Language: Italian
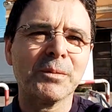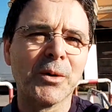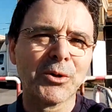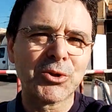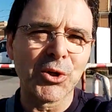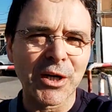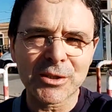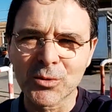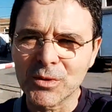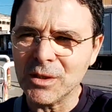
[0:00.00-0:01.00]
Buongiorno a
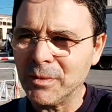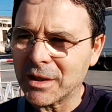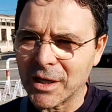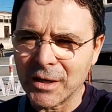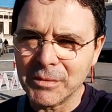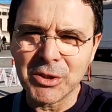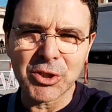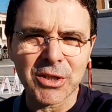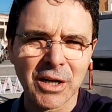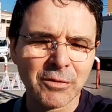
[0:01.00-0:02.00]
tutti i miei cari
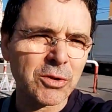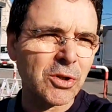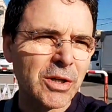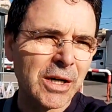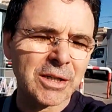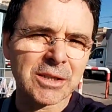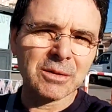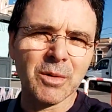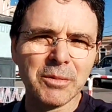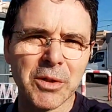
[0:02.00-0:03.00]
amici dal vostro
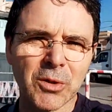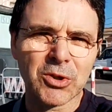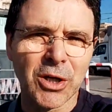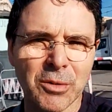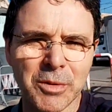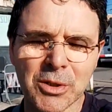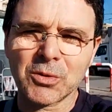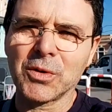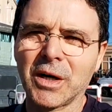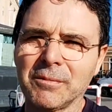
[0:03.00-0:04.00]
carissimo amico Giacomo
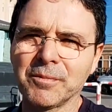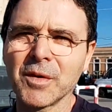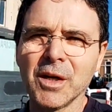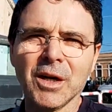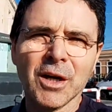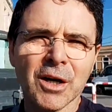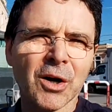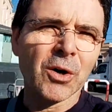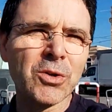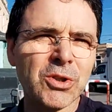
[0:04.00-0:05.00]
Crono.
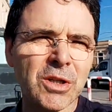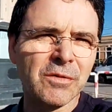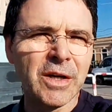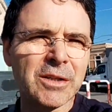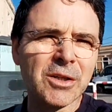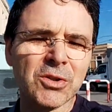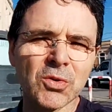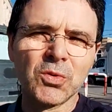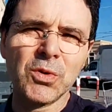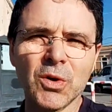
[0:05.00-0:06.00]
Oggi 20
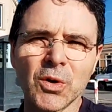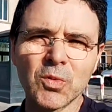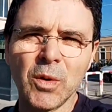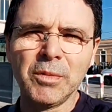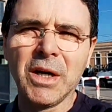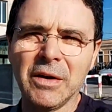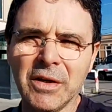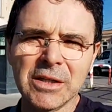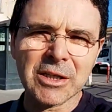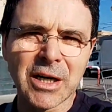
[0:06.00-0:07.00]
giugno
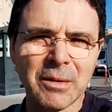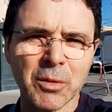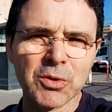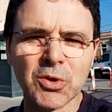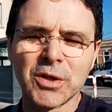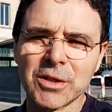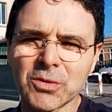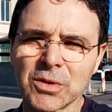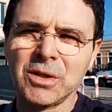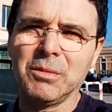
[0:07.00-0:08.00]
2023, buongiorno a
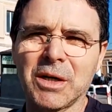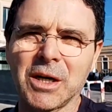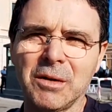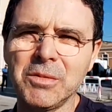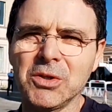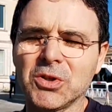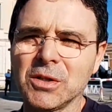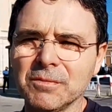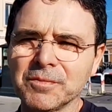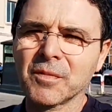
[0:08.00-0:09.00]
tutti i miei cari amici.
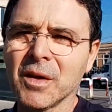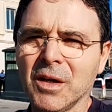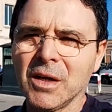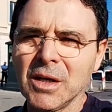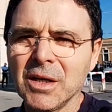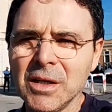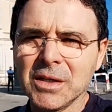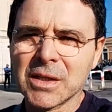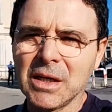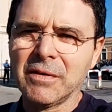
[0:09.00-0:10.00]

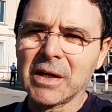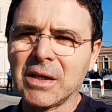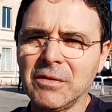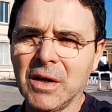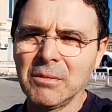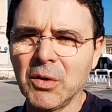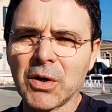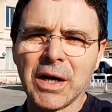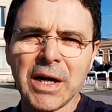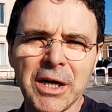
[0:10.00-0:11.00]
Iscrivetevi al mio
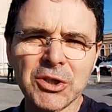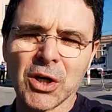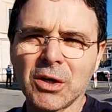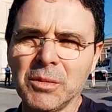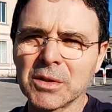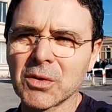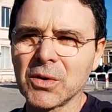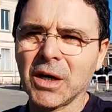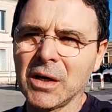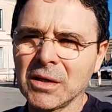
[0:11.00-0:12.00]
canale Giacomo
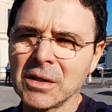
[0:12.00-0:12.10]
Introna,